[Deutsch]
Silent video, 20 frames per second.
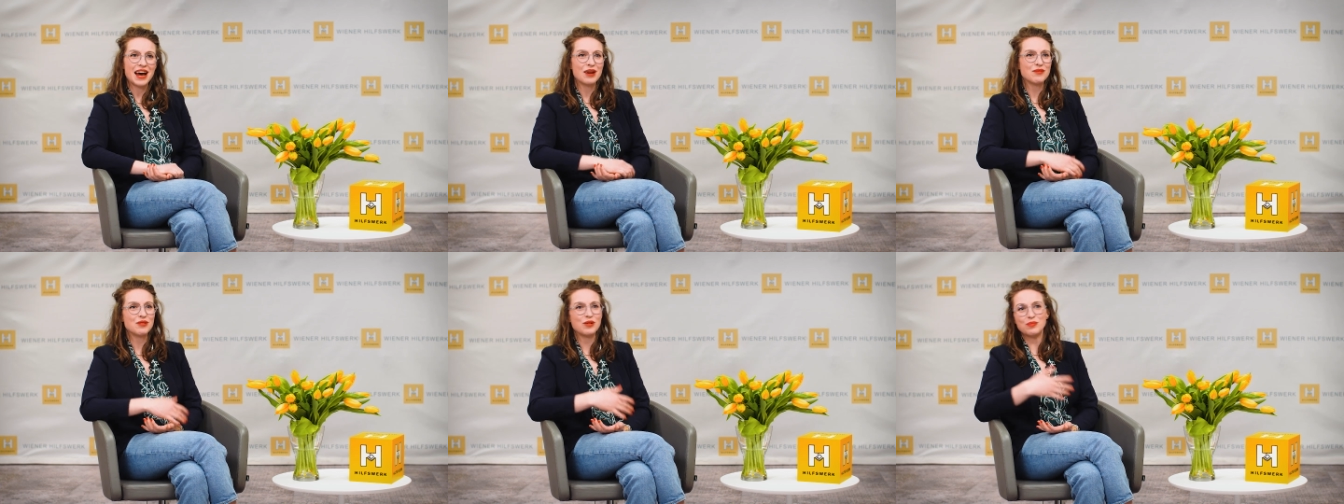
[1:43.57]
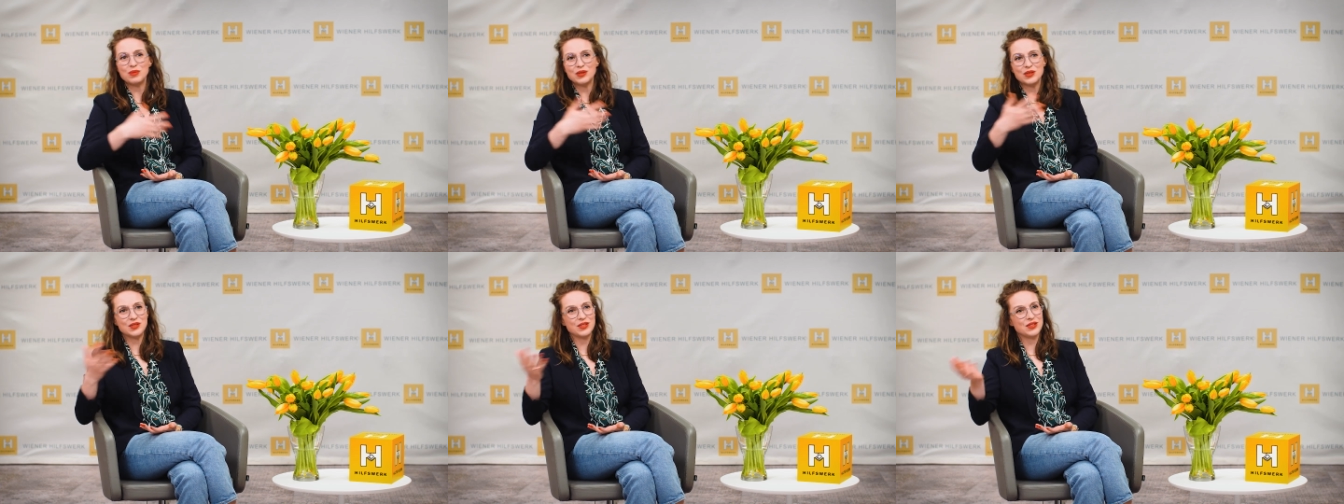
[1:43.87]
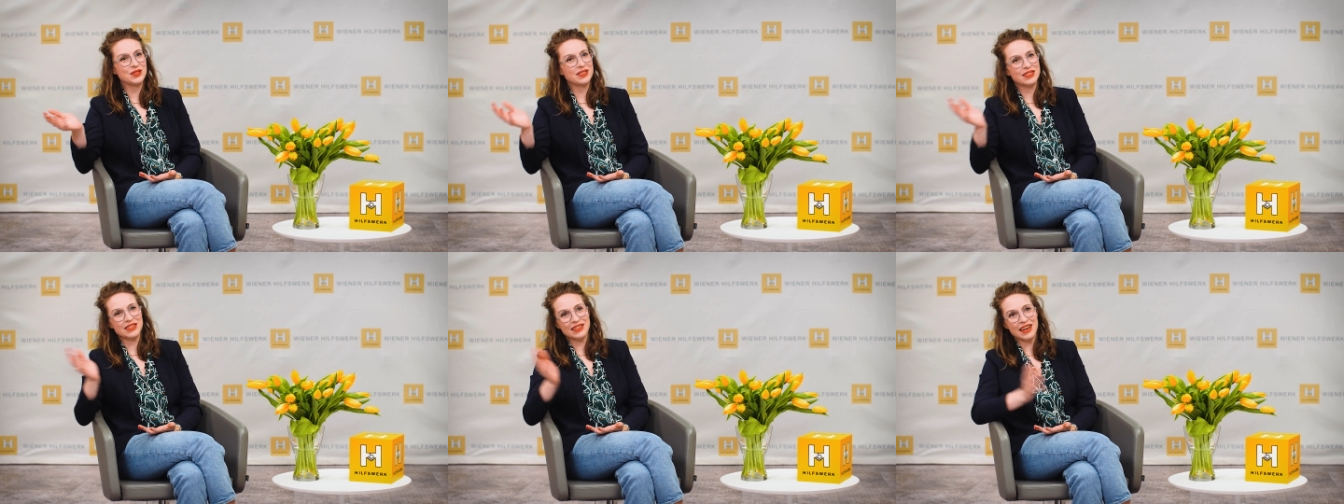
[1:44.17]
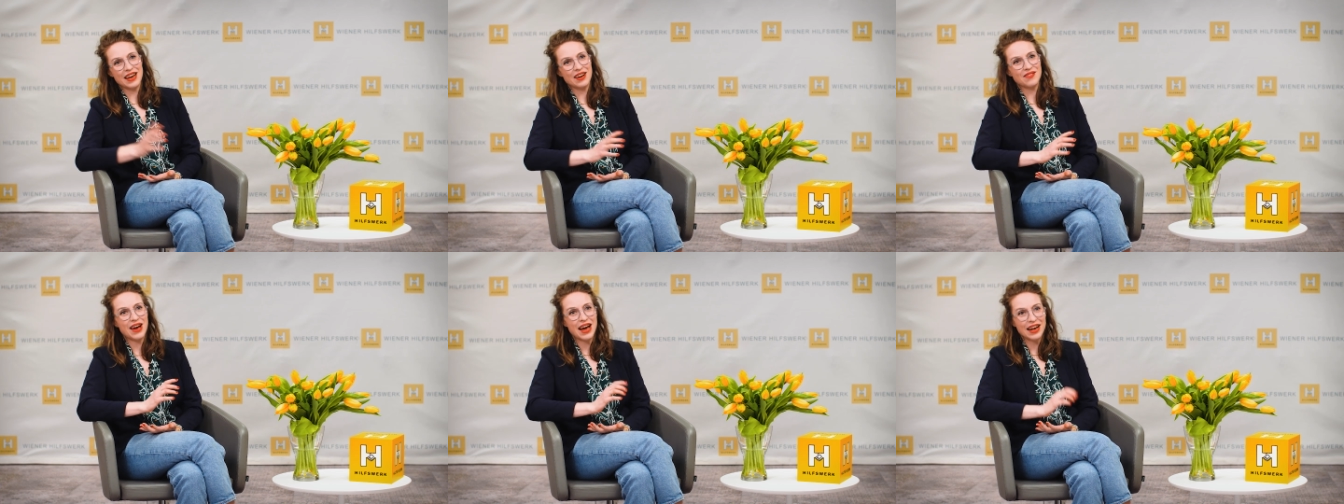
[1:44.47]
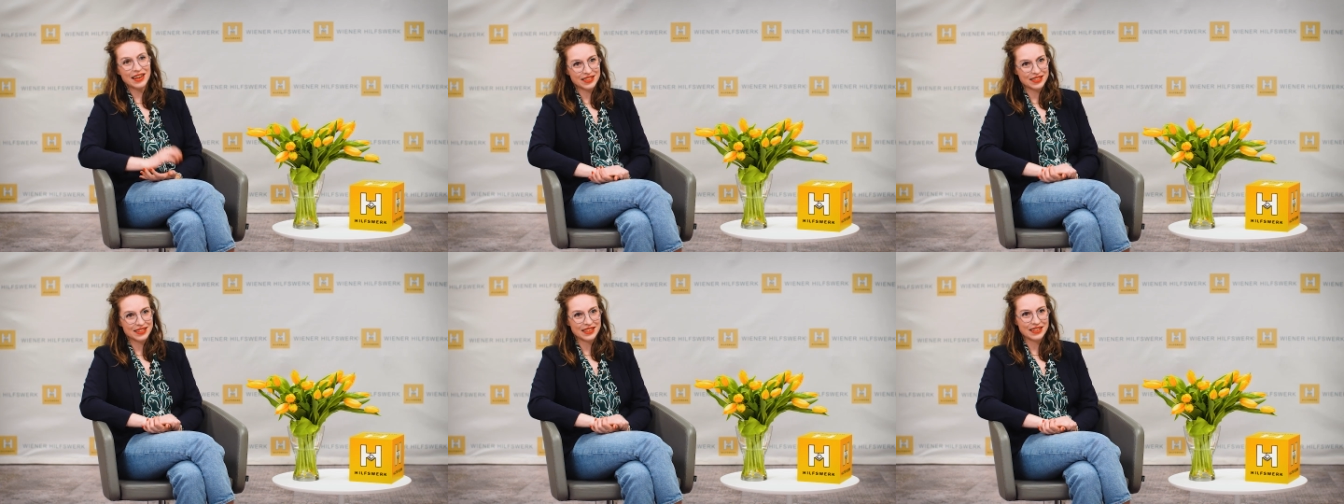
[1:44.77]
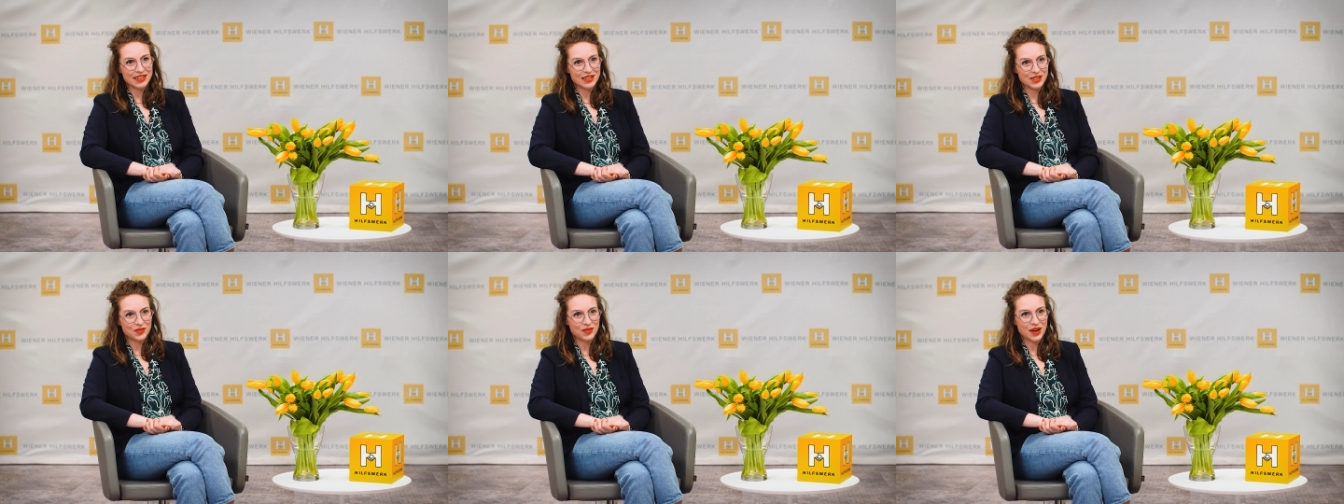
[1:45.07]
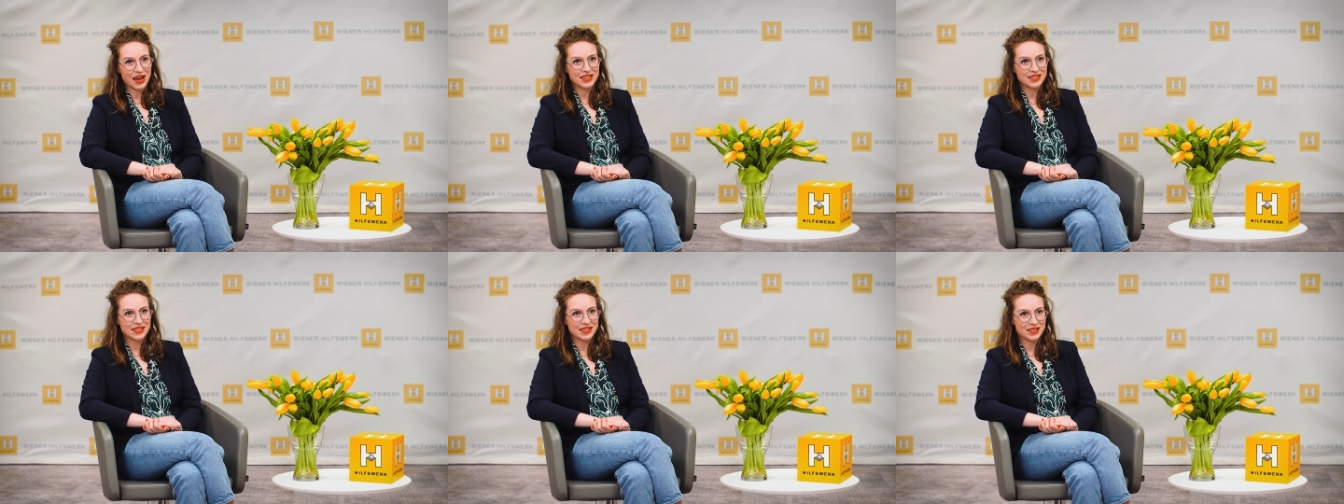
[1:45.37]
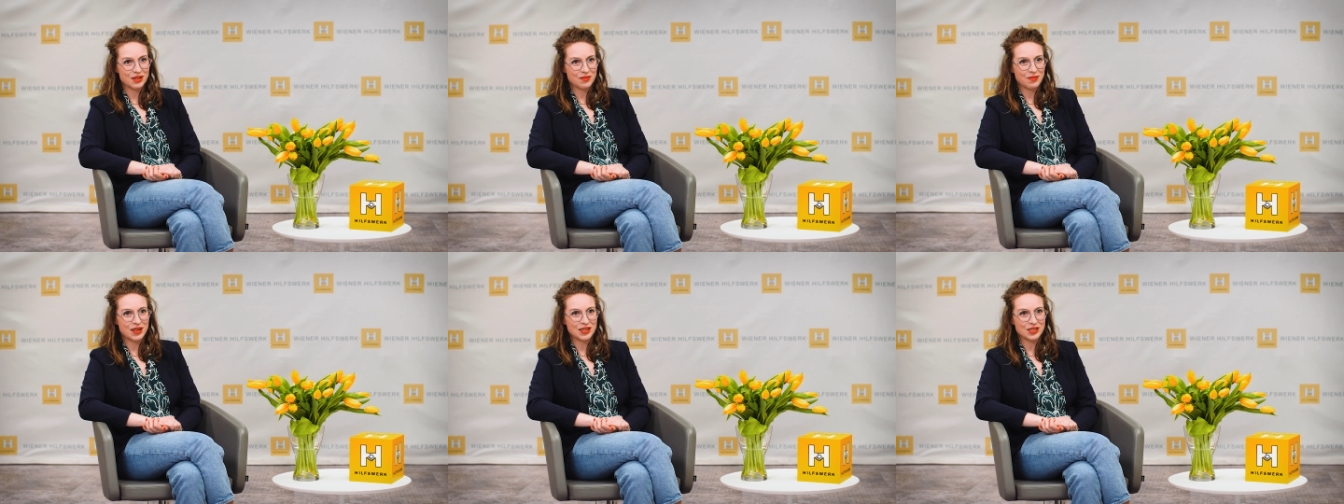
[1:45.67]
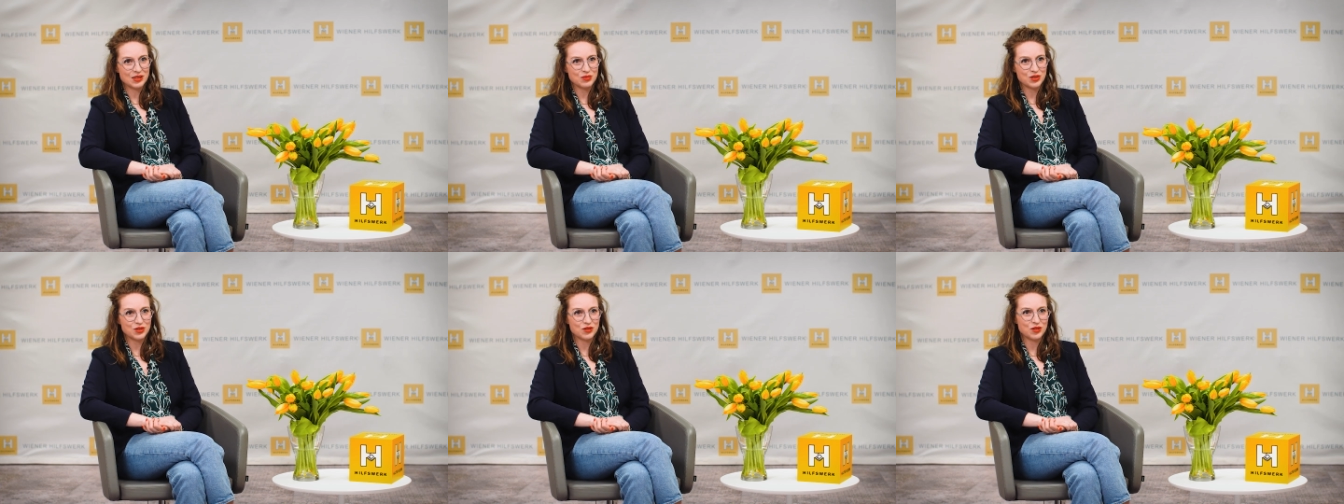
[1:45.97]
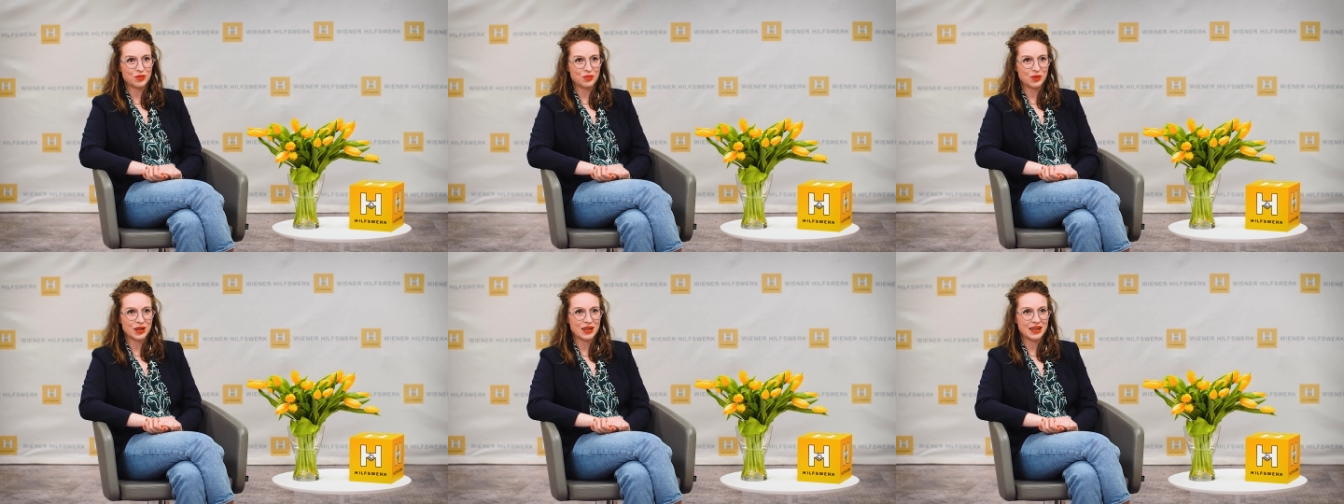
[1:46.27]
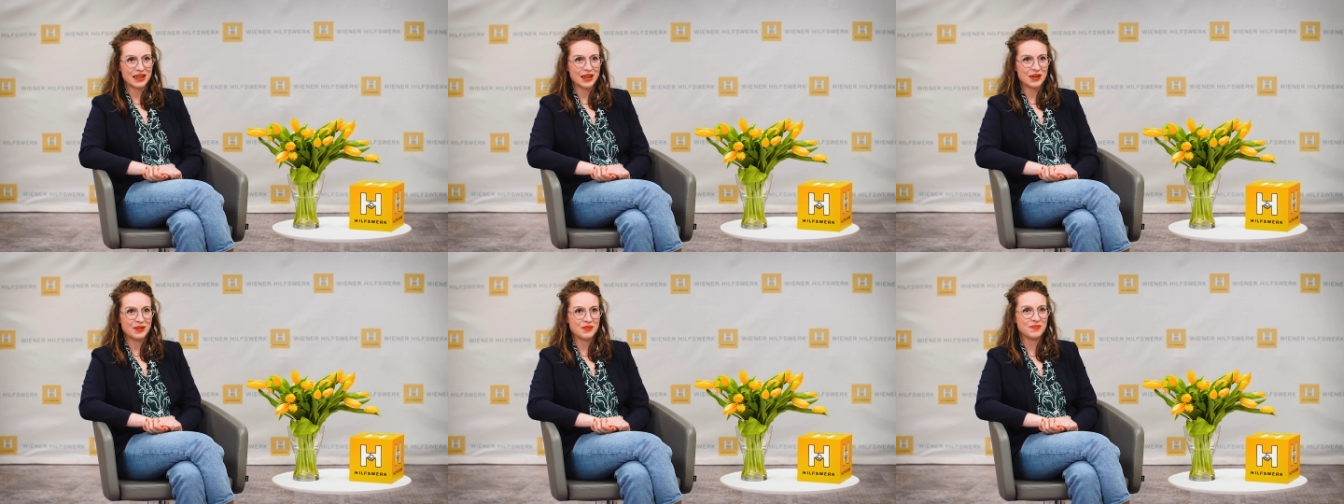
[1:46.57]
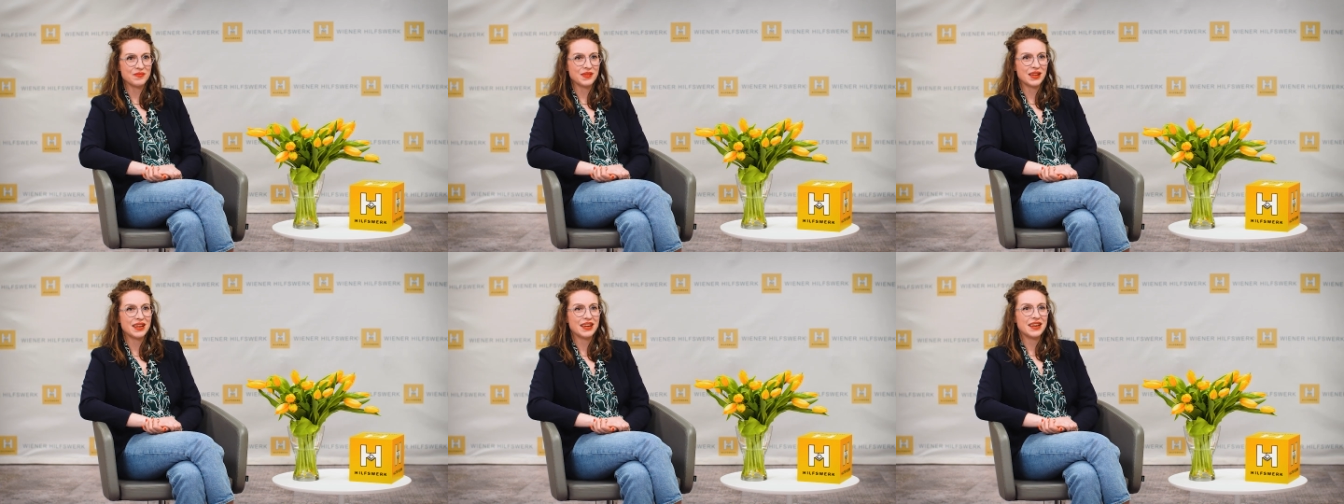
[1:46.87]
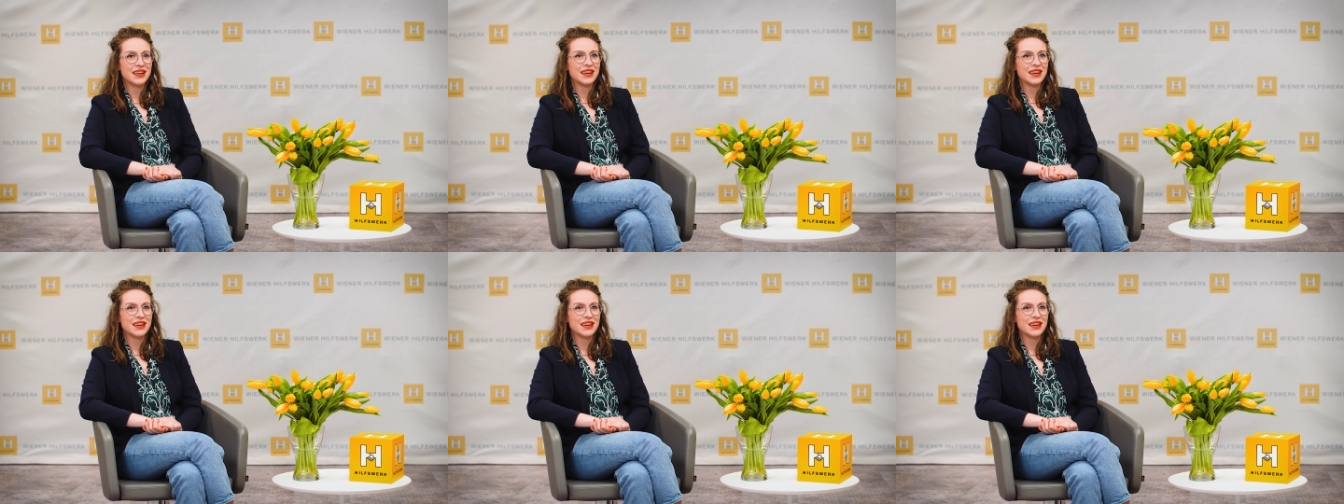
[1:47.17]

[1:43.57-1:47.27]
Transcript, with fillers: aber bis äh, Erwachsene, die Freizeit gemeinsam zu verbringen